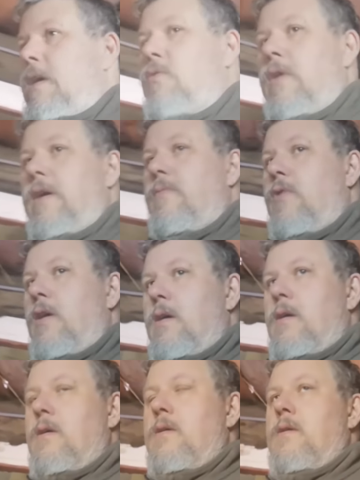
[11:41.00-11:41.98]
et
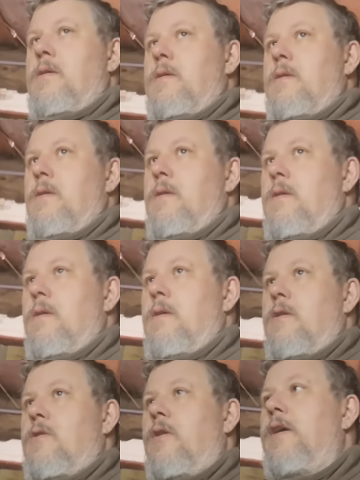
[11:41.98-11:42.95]
croyez-moi,
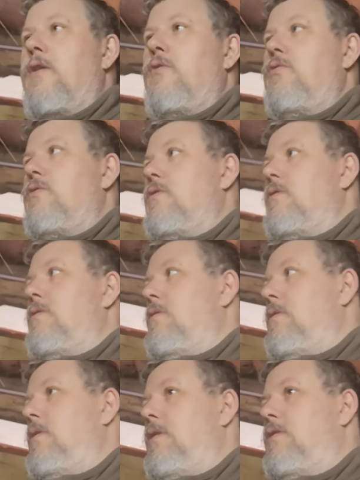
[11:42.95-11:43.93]
quand les Russes
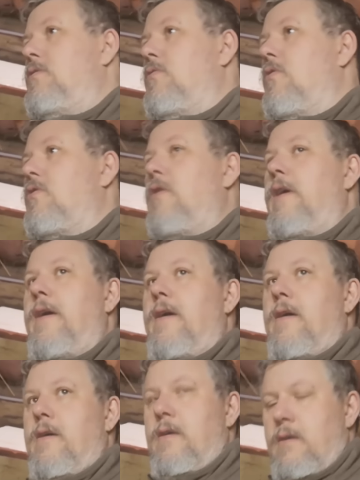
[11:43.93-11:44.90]
ils sont en
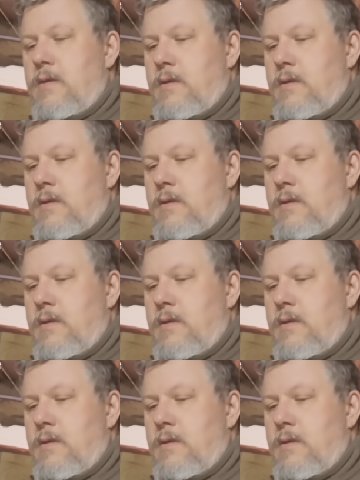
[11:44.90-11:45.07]
colère,